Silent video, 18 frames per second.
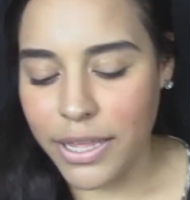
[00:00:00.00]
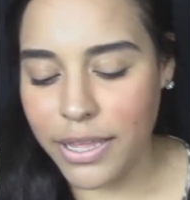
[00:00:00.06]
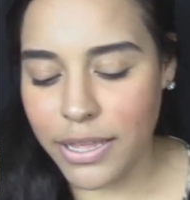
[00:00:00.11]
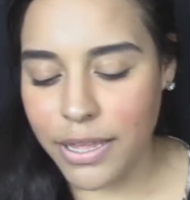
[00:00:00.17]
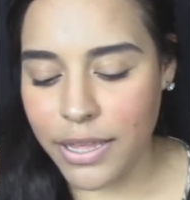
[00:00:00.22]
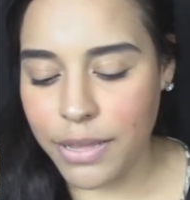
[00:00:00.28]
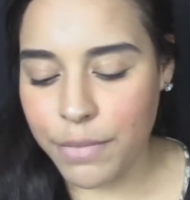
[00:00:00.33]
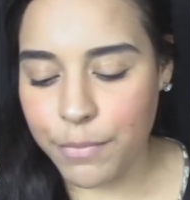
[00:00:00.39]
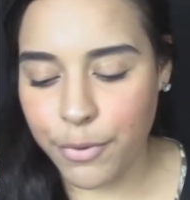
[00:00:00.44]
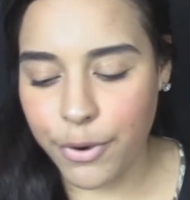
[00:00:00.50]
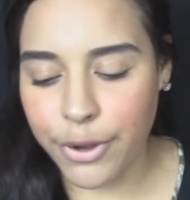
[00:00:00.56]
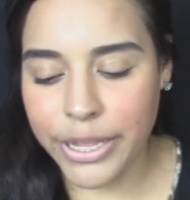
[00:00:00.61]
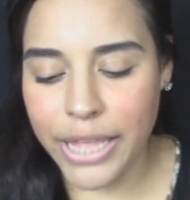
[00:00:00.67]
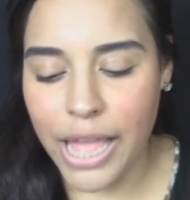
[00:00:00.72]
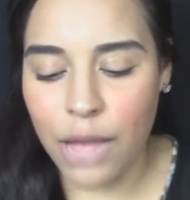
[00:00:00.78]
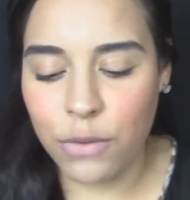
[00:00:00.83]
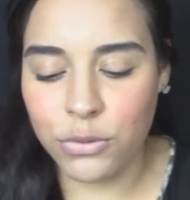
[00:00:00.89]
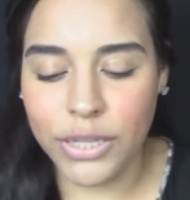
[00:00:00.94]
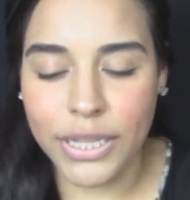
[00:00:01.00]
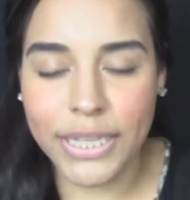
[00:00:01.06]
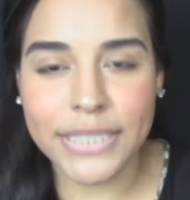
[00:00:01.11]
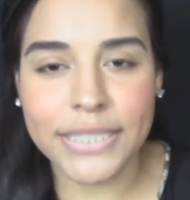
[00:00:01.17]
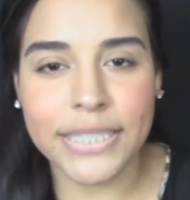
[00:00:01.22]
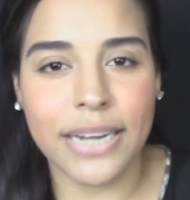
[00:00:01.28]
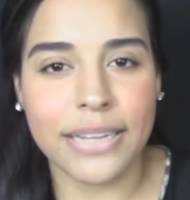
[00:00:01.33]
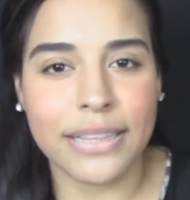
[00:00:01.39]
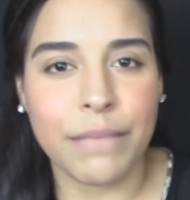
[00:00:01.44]
y voy a
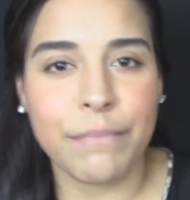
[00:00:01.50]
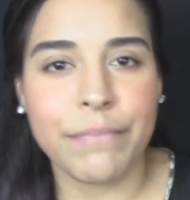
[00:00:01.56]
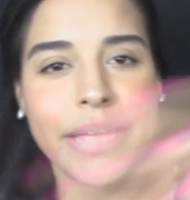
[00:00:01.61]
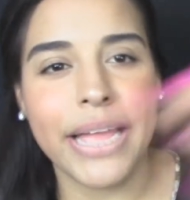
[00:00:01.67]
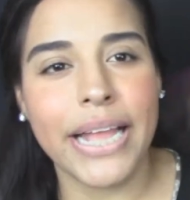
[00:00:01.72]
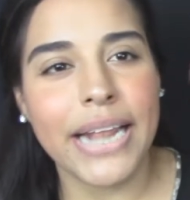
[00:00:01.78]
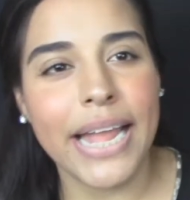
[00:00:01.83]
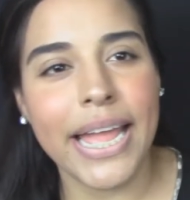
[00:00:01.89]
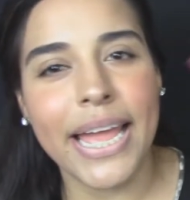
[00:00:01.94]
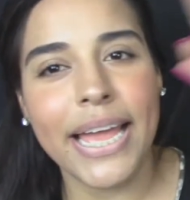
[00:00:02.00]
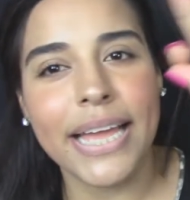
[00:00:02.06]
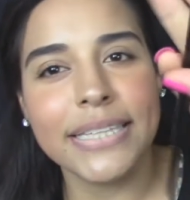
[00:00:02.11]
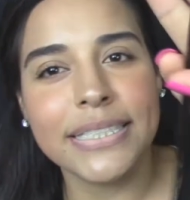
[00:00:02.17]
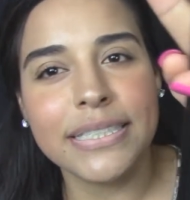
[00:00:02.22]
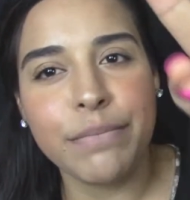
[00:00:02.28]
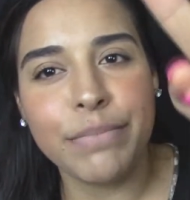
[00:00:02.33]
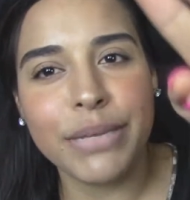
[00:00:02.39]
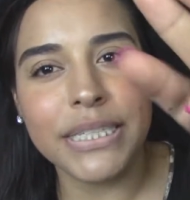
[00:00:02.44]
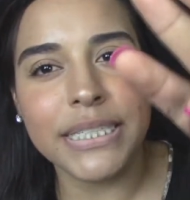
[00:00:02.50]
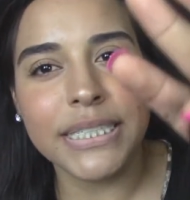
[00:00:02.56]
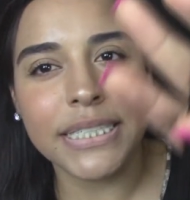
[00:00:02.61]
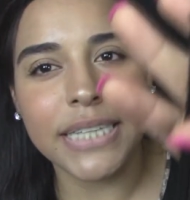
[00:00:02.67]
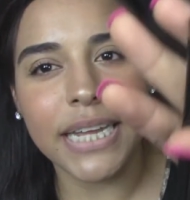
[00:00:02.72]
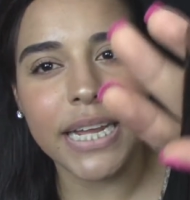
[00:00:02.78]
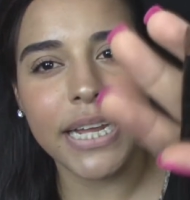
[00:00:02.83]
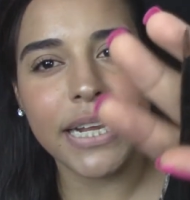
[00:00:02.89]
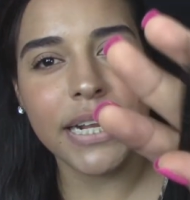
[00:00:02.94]
utilizar también este
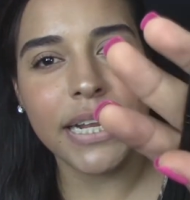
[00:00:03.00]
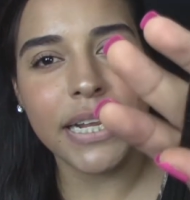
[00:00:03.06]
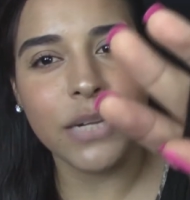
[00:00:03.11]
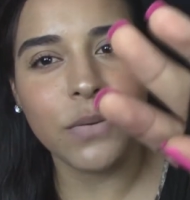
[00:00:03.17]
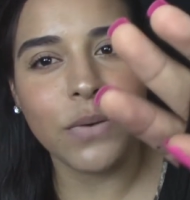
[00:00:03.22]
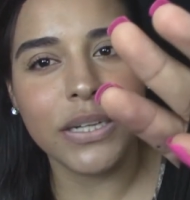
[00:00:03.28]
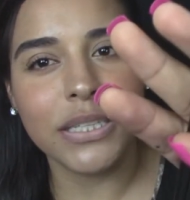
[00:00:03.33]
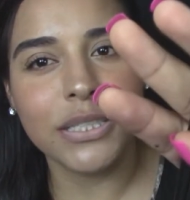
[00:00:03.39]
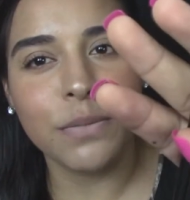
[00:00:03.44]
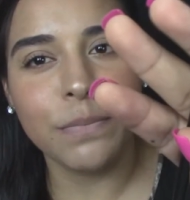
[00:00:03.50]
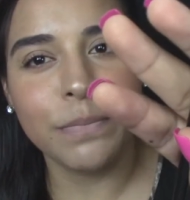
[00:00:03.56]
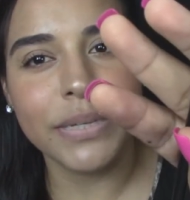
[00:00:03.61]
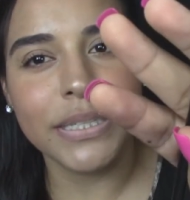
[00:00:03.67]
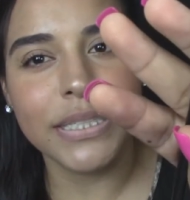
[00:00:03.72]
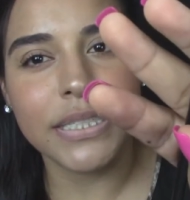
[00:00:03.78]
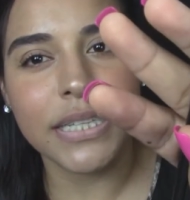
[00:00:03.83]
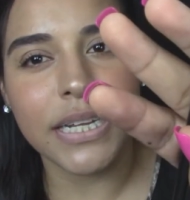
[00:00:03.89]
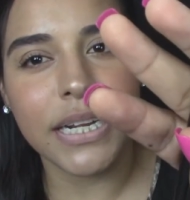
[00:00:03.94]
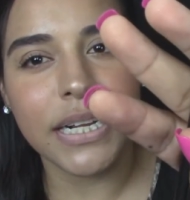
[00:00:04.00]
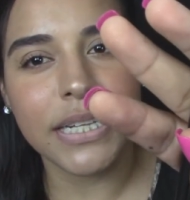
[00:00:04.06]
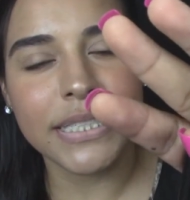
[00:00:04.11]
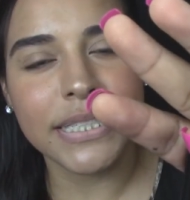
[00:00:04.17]
pincel, el cual es un pincel